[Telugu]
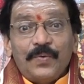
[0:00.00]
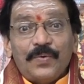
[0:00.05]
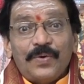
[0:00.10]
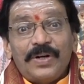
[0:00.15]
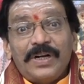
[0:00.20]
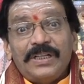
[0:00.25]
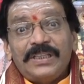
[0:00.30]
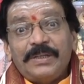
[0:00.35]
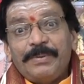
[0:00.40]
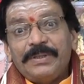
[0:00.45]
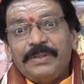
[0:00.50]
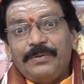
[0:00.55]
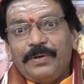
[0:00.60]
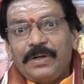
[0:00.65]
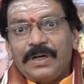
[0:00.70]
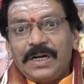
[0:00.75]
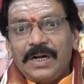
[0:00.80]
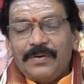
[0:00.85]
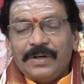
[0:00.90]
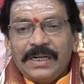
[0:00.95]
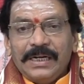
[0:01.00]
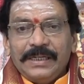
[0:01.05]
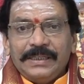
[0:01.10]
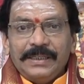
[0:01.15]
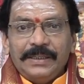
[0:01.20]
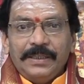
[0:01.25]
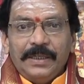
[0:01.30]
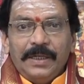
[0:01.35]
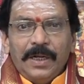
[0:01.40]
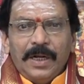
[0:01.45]
ఉన్నత పదవులు
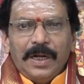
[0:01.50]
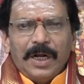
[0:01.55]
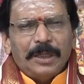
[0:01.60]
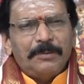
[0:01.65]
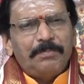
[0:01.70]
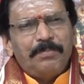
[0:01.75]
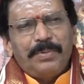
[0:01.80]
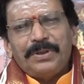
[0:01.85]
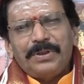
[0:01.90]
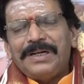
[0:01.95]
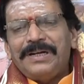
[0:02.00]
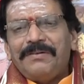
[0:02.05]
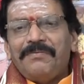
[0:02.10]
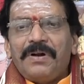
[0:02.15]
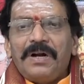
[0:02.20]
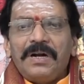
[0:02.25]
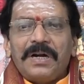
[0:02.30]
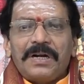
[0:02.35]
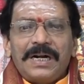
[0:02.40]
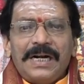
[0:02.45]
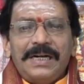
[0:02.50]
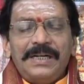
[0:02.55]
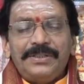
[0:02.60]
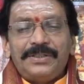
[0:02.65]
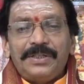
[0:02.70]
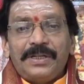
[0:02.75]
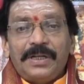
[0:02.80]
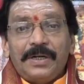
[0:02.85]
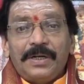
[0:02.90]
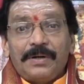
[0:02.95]
రావడానికి అద్భుతంగా వాళ్ళు
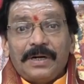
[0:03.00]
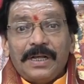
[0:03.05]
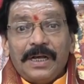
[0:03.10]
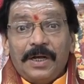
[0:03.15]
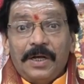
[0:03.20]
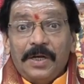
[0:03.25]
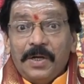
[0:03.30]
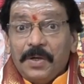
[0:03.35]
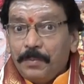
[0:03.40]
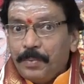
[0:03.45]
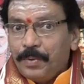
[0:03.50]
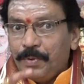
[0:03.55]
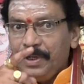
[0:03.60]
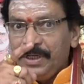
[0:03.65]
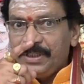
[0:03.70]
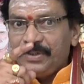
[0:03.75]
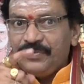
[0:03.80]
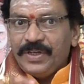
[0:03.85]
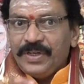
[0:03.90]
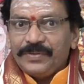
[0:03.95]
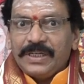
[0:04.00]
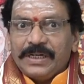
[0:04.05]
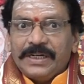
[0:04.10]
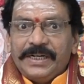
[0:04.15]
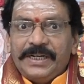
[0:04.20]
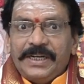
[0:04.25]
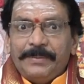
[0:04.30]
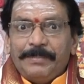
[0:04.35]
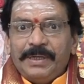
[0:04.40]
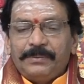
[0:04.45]
రాణించడానికి కూడా పోలీస్ వ్యవస్థ
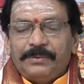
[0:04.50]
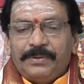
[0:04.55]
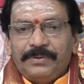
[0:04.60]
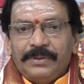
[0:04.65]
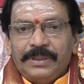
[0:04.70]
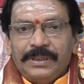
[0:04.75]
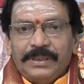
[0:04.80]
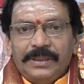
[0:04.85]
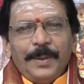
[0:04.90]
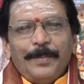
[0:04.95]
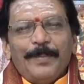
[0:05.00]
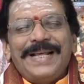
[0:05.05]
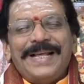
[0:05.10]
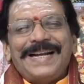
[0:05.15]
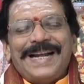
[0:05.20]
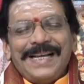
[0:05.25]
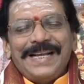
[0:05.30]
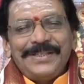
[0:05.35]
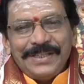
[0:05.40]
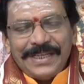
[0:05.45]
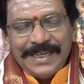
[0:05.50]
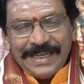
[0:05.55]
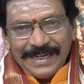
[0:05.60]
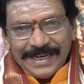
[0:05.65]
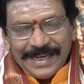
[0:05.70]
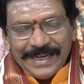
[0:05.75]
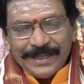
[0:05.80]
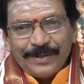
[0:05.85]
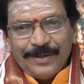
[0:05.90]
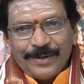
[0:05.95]
గట్టిపడుతుంది మన రాజకీయ
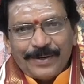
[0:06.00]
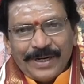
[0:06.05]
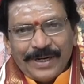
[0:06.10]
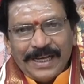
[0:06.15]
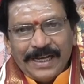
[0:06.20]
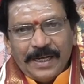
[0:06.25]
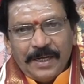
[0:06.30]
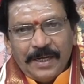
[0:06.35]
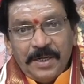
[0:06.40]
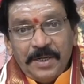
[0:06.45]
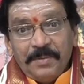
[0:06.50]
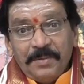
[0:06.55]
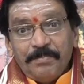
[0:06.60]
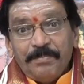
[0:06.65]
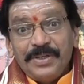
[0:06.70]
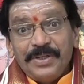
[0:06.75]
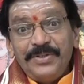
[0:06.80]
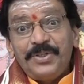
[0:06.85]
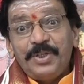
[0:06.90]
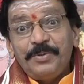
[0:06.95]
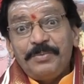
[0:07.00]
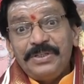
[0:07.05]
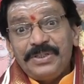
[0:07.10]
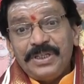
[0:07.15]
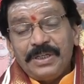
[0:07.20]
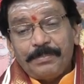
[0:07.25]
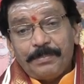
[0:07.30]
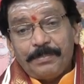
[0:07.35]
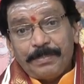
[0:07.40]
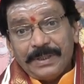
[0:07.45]
నాయకులకు కూడా మంచి
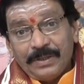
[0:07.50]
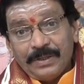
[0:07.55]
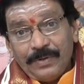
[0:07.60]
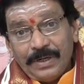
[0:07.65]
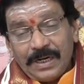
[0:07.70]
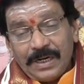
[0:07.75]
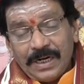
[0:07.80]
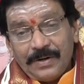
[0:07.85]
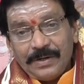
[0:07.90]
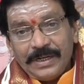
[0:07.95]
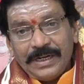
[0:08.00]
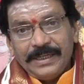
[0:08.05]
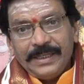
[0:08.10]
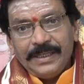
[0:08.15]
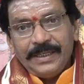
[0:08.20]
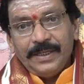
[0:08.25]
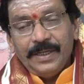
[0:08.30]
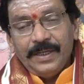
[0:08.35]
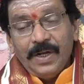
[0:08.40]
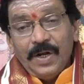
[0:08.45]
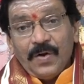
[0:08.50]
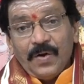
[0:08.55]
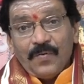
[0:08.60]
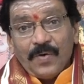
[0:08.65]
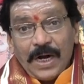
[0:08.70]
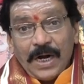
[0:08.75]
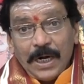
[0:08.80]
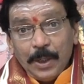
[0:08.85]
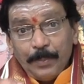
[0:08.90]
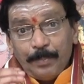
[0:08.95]
మంచి పదవులు రావడానికి
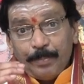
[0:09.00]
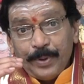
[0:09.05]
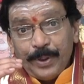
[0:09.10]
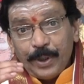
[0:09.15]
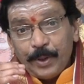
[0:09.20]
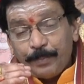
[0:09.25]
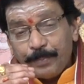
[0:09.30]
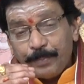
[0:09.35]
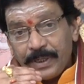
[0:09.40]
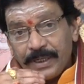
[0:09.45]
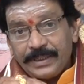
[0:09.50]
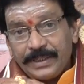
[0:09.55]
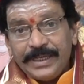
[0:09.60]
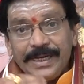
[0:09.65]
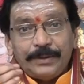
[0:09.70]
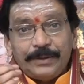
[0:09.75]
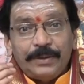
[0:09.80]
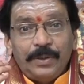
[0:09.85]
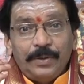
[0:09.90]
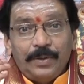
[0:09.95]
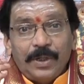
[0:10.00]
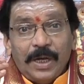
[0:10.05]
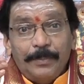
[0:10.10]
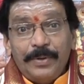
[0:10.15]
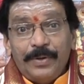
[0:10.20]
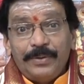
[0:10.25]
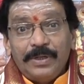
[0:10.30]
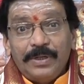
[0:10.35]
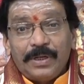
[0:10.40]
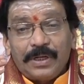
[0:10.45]
వాళ్ళు పేరు ప్రఖ్యాతులు
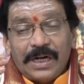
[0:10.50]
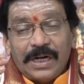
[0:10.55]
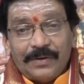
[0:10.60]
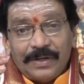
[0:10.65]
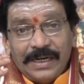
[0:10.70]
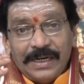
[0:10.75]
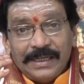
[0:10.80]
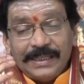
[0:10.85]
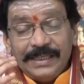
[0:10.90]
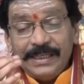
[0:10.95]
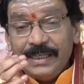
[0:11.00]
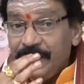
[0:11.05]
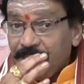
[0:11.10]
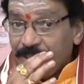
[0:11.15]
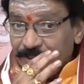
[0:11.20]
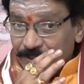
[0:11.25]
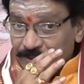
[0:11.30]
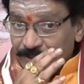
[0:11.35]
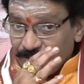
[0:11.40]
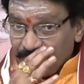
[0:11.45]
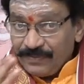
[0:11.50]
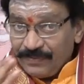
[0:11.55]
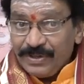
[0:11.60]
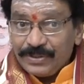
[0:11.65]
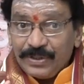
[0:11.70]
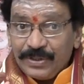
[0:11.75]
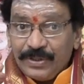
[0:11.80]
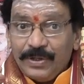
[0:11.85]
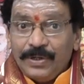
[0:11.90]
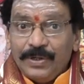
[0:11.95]
అభివృద్ధిలో రావడానికి ఈ
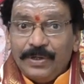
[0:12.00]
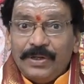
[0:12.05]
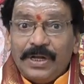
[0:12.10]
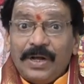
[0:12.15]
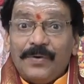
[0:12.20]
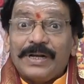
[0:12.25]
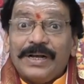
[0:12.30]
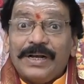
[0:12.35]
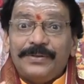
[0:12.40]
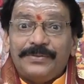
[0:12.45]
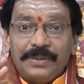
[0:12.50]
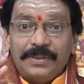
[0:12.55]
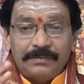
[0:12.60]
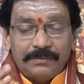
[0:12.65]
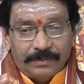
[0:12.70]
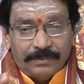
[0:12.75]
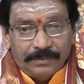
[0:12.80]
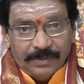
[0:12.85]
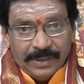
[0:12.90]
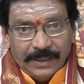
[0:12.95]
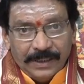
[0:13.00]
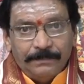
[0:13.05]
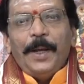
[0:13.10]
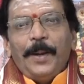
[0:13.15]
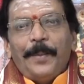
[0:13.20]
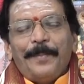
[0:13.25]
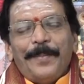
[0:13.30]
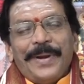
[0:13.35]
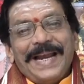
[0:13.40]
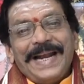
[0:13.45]
సంవత్సరంలో అవకాశం ఉంది
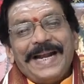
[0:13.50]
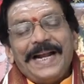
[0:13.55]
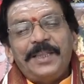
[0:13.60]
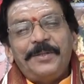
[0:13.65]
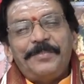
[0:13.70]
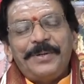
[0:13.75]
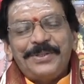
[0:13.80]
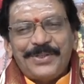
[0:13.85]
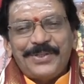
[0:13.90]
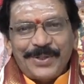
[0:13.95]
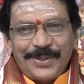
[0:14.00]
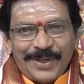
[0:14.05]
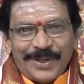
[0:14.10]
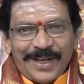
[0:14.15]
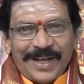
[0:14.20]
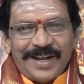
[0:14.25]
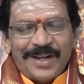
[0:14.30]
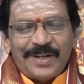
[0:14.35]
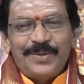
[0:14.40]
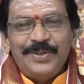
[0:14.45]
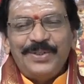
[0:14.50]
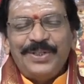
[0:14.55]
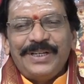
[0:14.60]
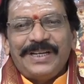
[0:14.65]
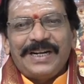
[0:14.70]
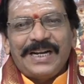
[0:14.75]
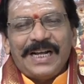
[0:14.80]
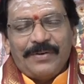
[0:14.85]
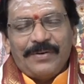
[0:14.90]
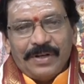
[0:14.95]
మేఘాధిపత్యం కూడా
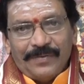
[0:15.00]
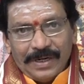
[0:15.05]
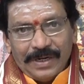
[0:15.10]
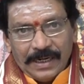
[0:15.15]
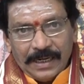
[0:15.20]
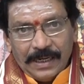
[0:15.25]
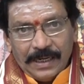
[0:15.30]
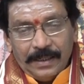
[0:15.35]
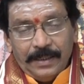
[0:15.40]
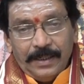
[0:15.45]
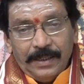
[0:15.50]
కుజుడికి రావడం వలన